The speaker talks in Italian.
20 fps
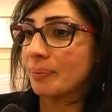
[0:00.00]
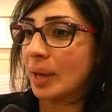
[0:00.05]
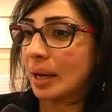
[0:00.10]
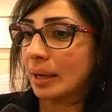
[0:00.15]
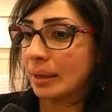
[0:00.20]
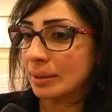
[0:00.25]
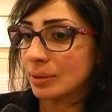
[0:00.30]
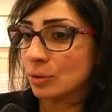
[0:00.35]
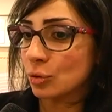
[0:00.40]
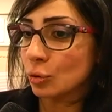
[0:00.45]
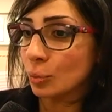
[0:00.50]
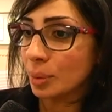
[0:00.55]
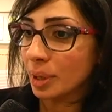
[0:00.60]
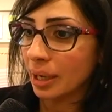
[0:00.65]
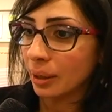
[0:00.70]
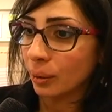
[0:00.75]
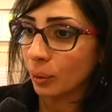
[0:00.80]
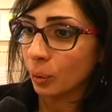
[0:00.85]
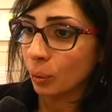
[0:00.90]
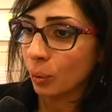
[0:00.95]
assumere
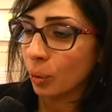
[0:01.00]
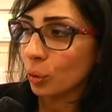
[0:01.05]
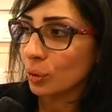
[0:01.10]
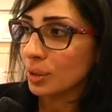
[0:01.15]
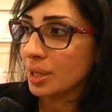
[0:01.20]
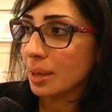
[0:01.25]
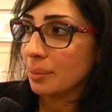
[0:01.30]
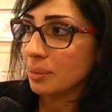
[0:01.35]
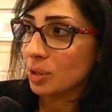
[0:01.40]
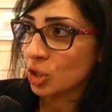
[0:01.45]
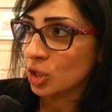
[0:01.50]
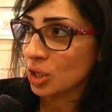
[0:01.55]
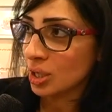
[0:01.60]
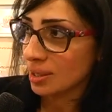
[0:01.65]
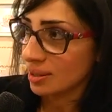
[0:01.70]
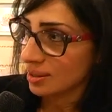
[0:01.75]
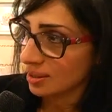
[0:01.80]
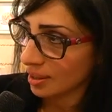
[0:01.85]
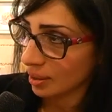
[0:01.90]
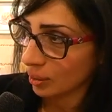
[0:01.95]
anche un ruolo di
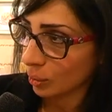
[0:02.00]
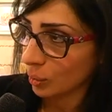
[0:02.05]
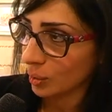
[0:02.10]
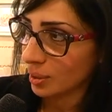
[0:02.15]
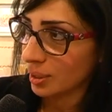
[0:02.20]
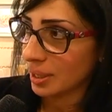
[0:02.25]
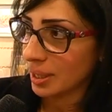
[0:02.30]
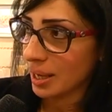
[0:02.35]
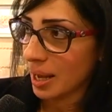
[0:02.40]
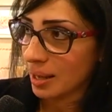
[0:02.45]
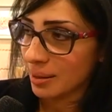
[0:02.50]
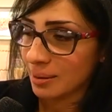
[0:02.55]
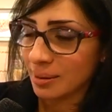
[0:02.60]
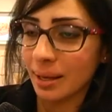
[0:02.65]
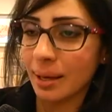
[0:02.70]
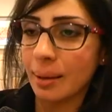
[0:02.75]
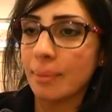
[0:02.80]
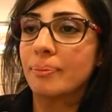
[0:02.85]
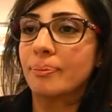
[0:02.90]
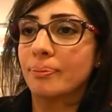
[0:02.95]
amicizia col
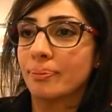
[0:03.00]
cliente,